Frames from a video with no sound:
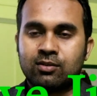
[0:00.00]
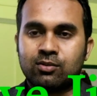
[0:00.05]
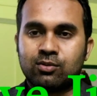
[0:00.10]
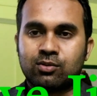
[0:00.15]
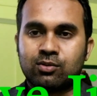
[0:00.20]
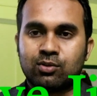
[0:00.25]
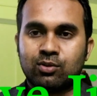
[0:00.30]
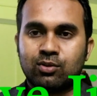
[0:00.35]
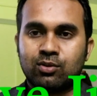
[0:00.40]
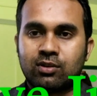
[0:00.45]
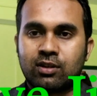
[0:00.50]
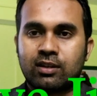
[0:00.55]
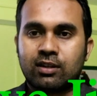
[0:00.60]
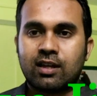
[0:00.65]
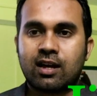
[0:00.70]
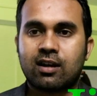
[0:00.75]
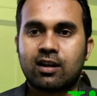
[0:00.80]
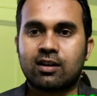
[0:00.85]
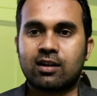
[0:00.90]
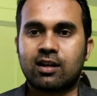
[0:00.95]
दोस्तों
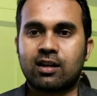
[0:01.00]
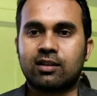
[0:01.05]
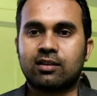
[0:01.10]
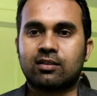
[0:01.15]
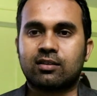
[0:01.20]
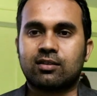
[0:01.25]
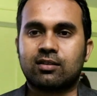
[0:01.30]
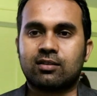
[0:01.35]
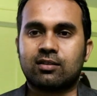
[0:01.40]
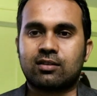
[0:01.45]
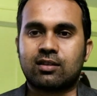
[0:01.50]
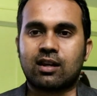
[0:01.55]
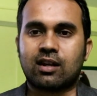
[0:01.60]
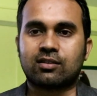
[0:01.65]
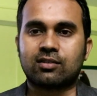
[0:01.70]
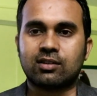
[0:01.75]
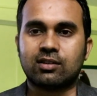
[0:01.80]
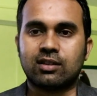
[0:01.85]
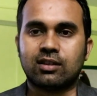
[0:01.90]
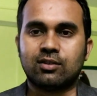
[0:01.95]
केदारनाथ
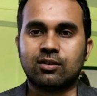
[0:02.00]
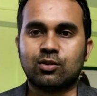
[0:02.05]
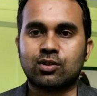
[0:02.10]
त्रासदी